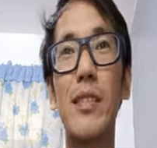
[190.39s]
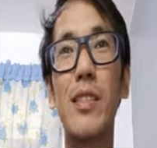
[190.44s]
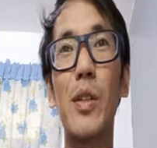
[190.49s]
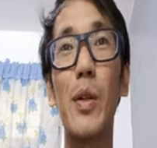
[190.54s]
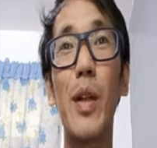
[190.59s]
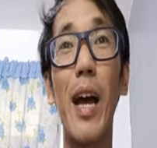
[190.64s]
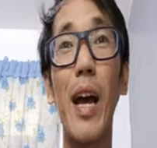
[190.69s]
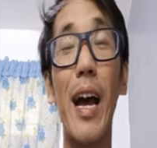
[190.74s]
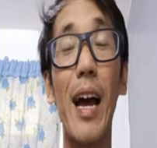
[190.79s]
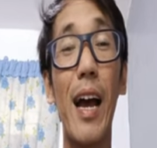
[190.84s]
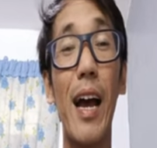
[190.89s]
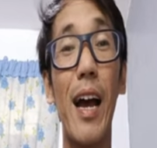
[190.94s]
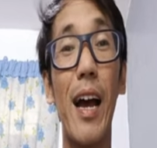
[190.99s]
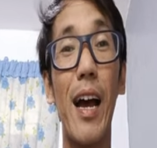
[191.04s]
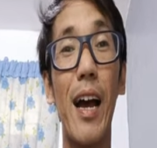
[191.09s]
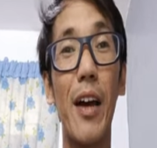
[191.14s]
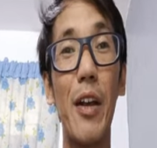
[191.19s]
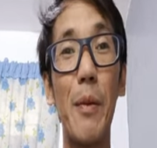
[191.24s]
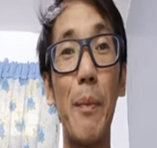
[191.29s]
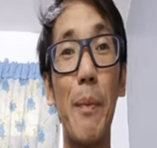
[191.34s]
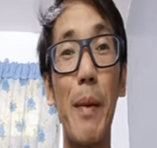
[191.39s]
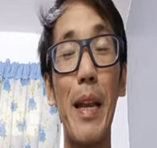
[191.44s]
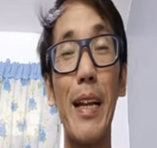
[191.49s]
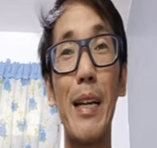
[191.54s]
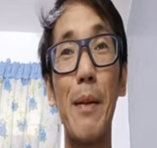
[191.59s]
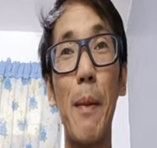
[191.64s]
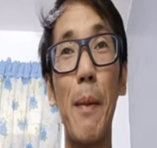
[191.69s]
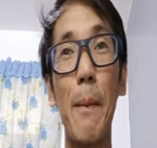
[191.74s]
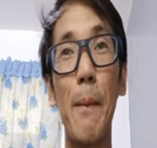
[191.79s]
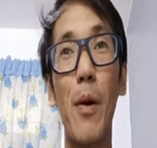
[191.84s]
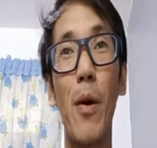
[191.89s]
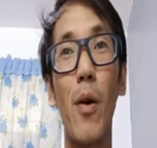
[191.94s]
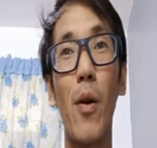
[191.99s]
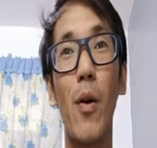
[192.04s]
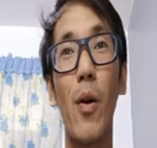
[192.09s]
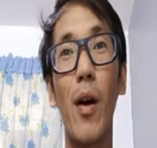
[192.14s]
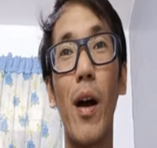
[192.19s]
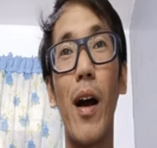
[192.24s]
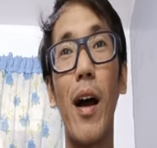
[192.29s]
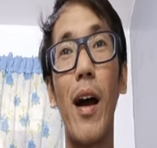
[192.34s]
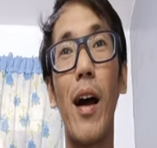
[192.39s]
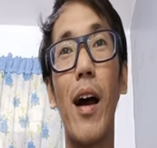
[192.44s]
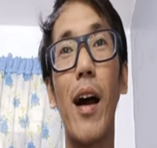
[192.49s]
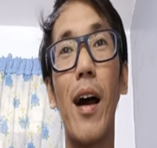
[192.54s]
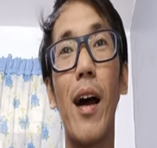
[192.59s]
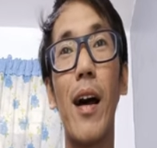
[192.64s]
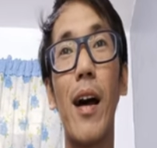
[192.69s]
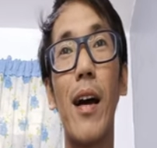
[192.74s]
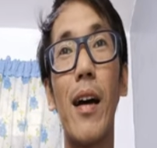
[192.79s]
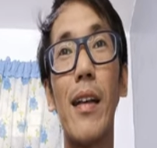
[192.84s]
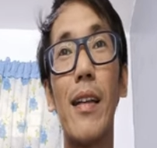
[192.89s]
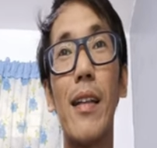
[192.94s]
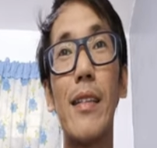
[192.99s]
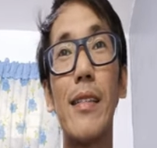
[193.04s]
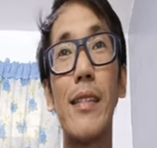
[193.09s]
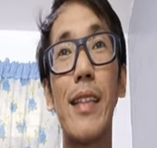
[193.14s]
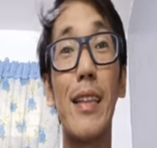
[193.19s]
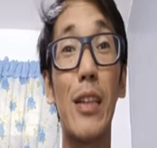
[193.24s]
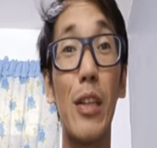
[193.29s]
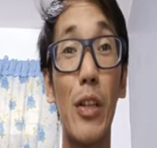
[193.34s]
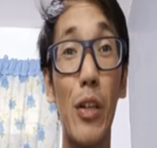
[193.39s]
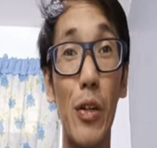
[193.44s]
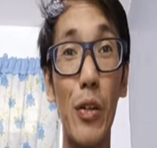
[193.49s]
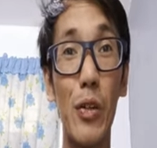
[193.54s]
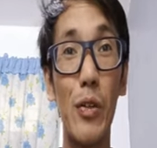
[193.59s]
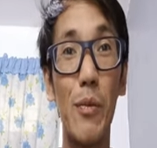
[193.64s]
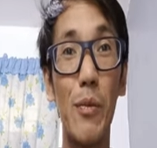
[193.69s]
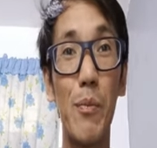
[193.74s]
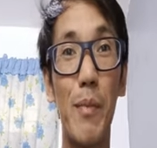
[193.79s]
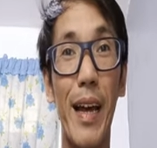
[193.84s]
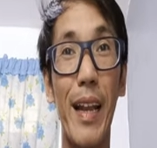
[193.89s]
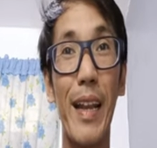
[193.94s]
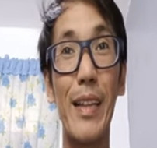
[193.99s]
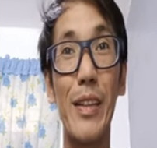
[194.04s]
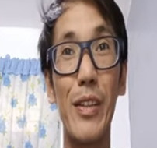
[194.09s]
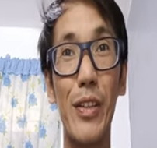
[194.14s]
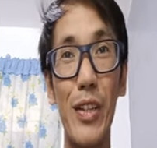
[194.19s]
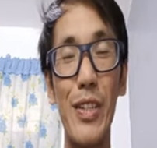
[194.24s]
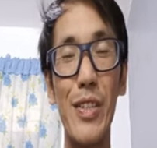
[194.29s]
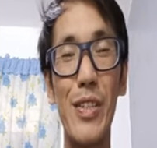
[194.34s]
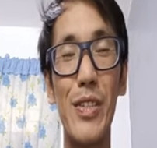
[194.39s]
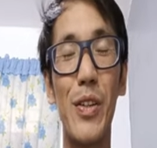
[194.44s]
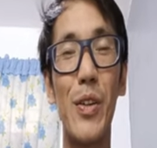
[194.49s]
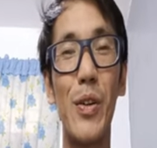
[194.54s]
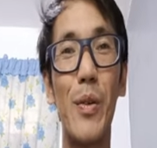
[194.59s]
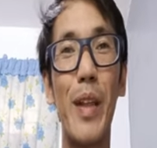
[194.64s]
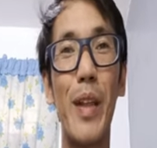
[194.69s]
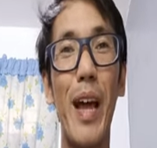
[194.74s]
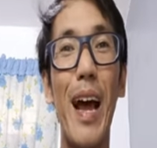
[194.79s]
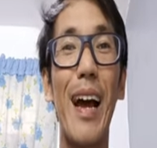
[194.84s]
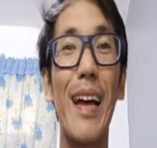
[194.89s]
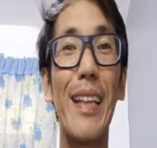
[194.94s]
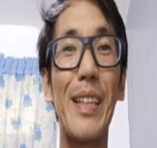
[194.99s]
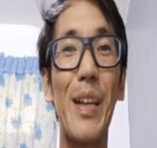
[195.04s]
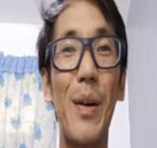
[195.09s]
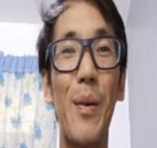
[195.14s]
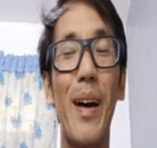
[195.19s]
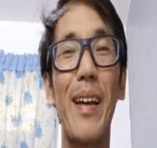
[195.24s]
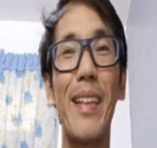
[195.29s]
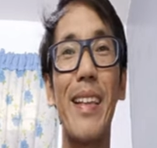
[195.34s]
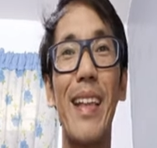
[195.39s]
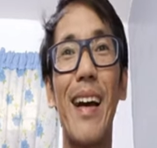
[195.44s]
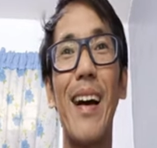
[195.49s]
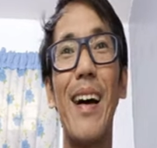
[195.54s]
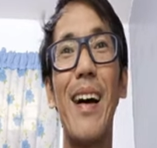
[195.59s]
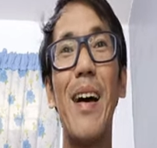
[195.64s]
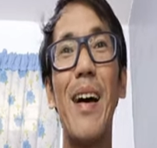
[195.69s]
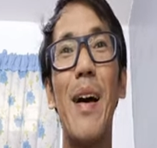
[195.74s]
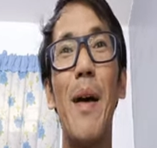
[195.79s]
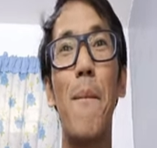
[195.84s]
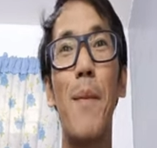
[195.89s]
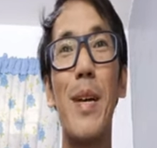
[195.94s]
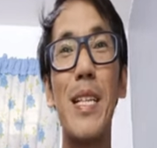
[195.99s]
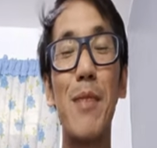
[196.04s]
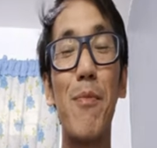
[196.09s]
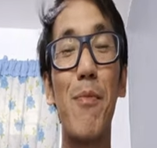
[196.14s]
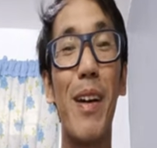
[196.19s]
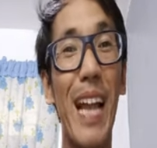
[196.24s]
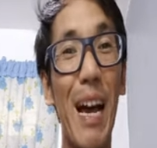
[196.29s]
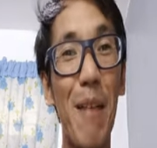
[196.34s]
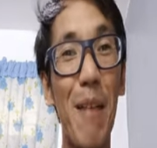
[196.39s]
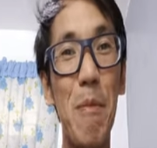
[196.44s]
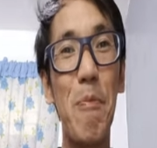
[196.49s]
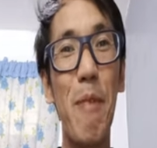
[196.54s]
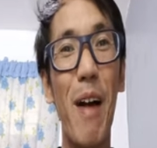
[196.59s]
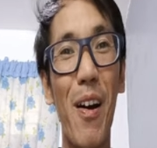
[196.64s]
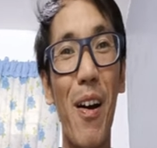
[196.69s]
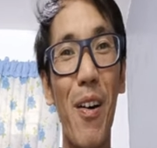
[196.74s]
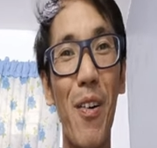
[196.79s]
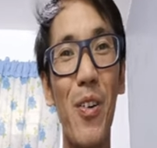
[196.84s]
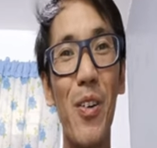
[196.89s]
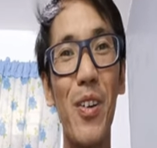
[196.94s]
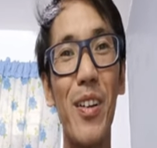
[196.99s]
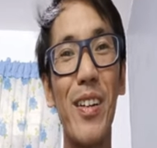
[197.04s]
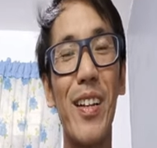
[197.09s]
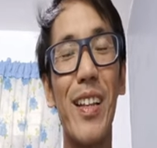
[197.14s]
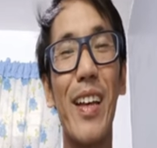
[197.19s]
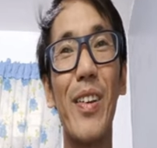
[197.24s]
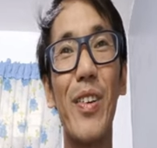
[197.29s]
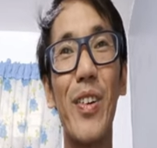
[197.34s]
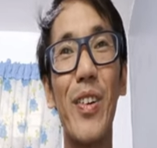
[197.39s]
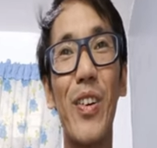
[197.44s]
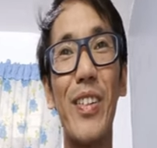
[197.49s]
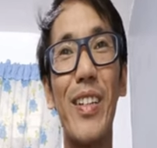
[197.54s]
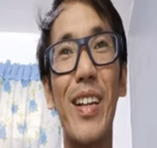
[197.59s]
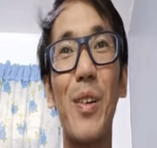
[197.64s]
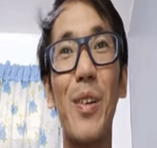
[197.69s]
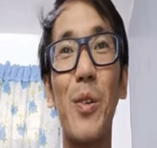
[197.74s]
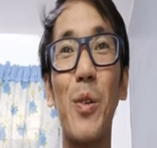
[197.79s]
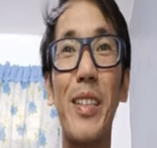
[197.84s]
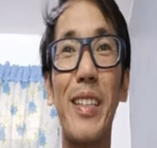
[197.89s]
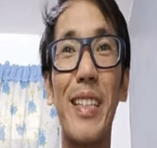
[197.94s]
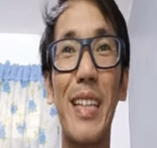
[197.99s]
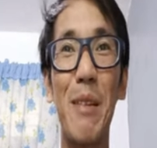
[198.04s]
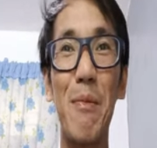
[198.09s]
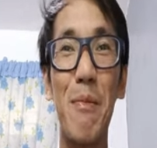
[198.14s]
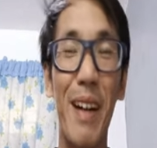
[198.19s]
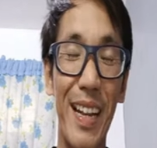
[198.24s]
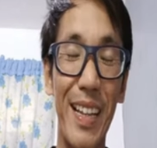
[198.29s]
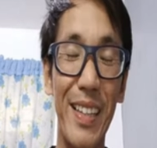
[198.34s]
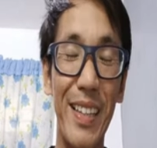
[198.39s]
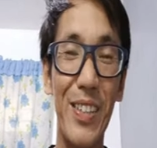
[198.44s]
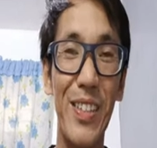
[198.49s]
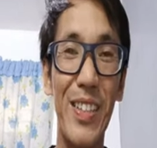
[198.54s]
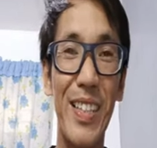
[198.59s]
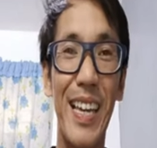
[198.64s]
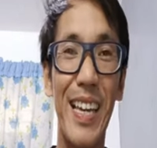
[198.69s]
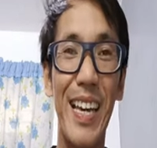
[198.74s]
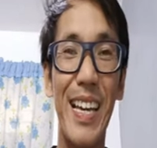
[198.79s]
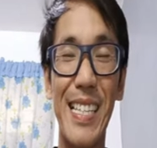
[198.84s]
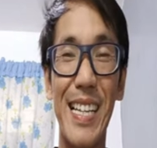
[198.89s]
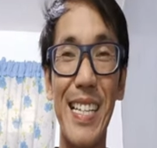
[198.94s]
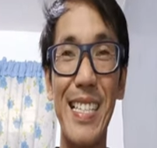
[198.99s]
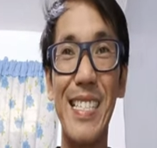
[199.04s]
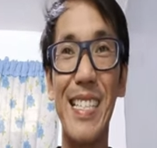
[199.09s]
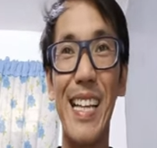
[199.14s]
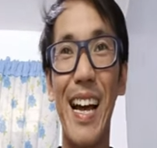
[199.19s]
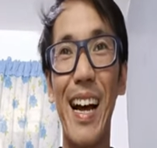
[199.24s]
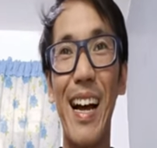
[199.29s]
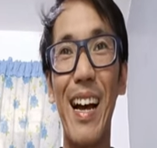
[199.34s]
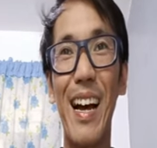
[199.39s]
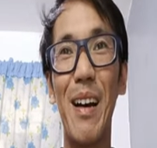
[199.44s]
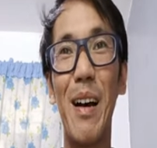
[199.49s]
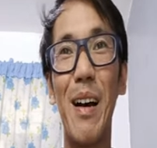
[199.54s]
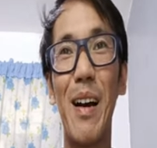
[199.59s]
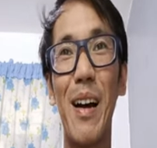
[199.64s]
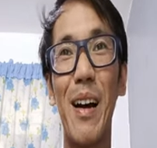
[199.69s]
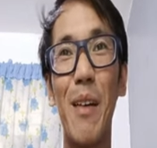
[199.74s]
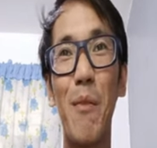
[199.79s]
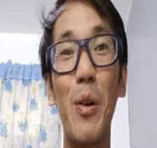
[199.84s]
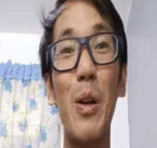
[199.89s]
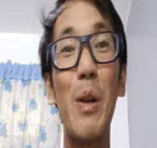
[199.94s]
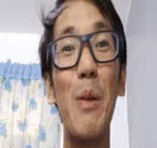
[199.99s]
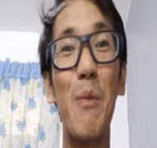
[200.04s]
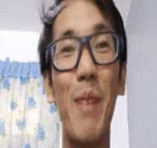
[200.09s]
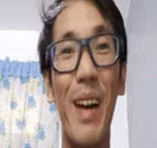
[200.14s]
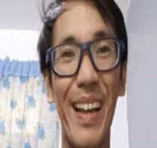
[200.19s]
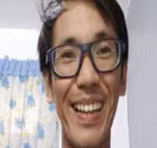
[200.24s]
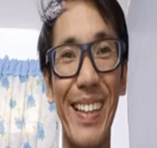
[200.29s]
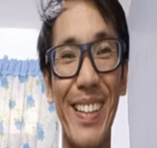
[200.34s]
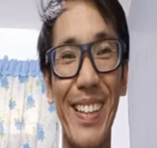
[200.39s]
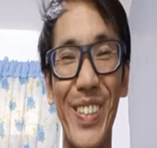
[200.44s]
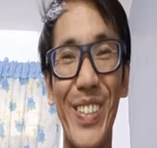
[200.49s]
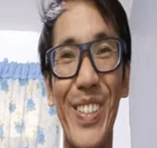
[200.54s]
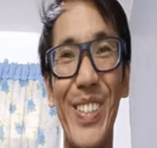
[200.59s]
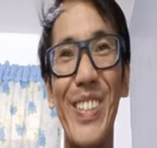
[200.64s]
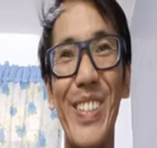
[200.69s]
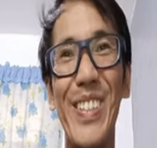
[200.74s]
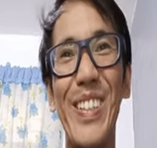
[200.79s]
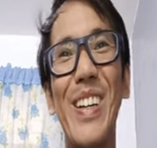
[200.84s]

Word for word: So, nakaka, ano pa lang naman po ako, ah, uh, tatlong marathon. So, nakakatawa na mas marami pa akong laro ng ultra marathon kesa sa full marathon.